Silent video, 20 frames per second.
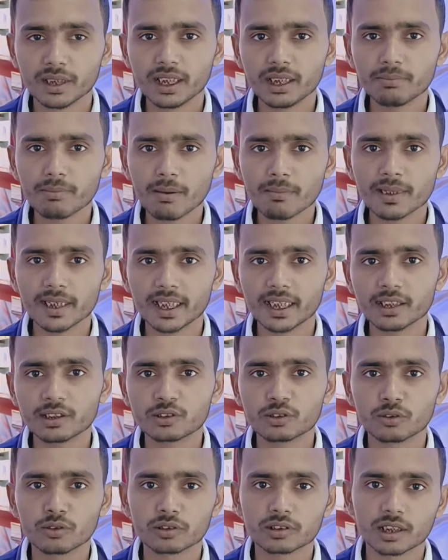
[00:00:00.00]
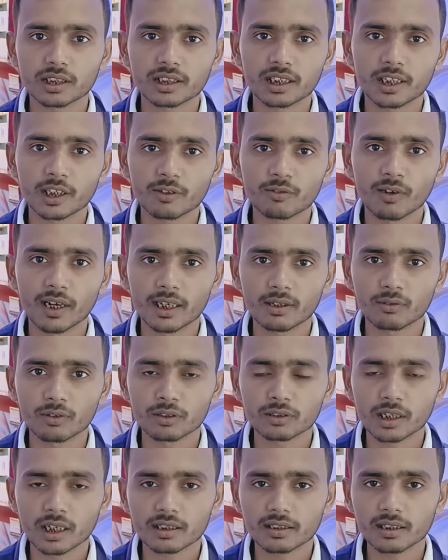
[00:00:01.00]
मिनिमम एज जो होता था रिक्वायर्ड वो
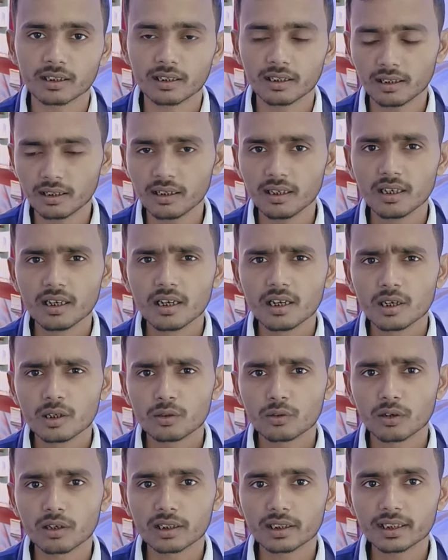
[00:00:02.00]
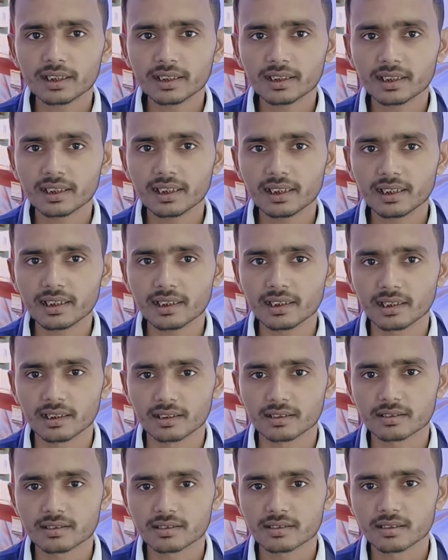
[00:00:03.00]
होता था ट्वेंटी थ्री
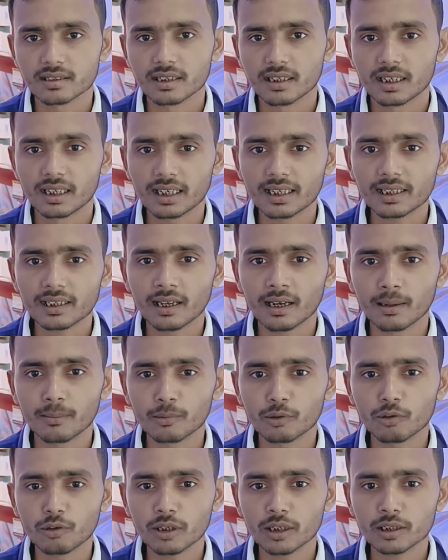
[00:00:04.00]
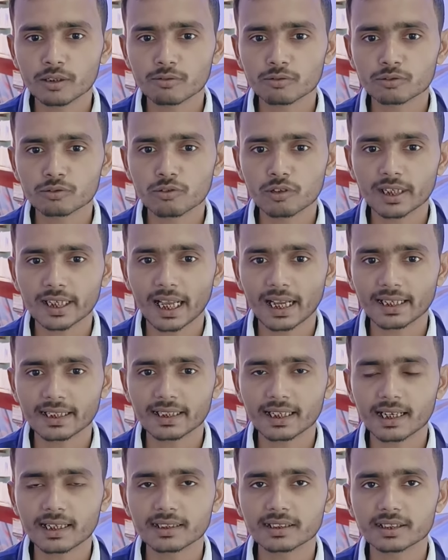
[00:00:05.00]
ईयर्स लेकिन हम लोगों ने उसको क्या
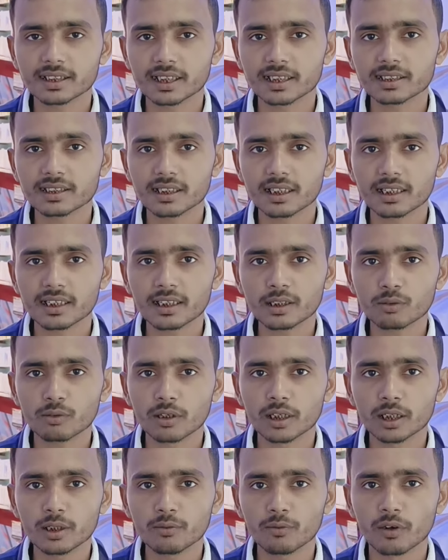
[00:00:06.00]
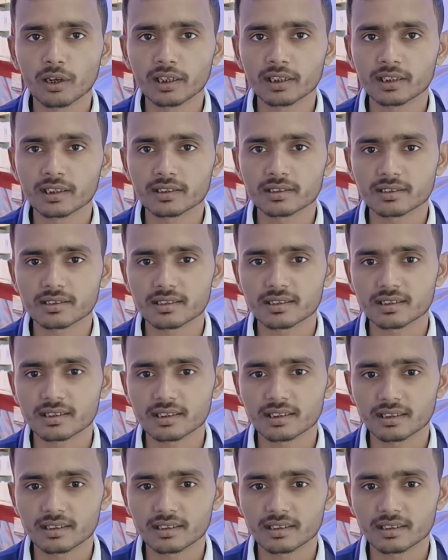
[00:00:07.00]
किया कि चेंज करके ट्वेंटी वन ईयर्स